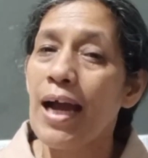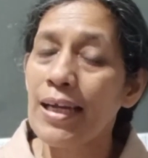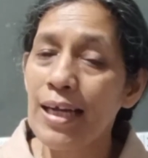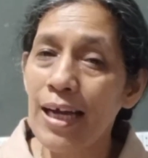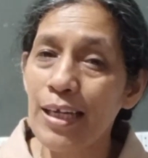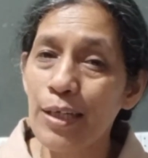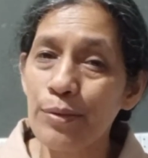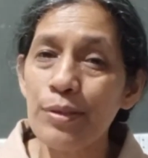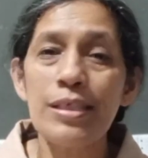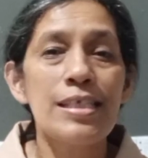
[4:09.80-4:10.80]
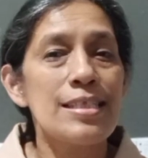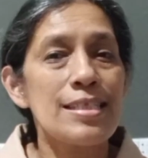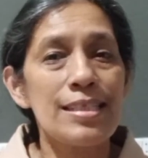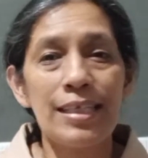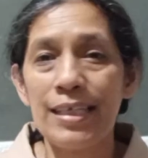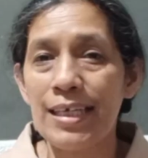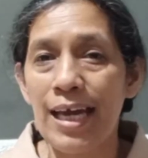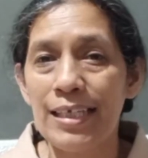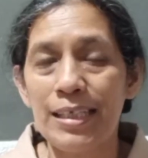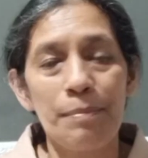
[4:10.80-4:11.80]
Anak-anakku,
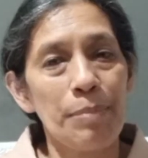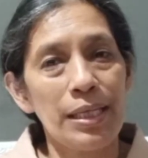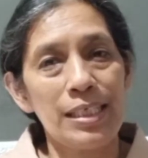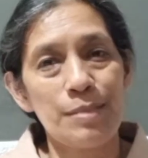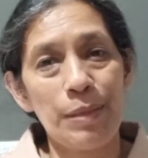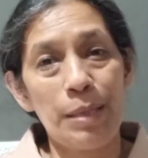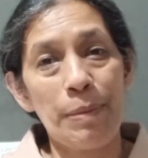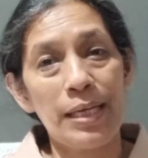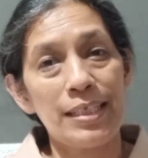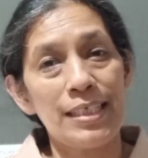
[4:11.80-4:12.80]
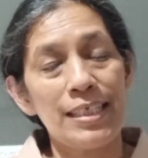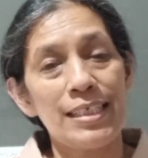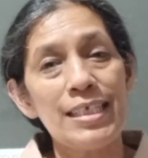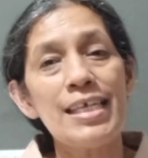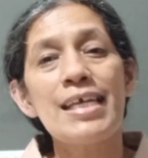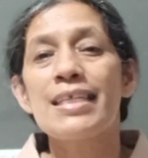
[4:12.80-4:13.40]
sekian Impact Kids pada pagi ini.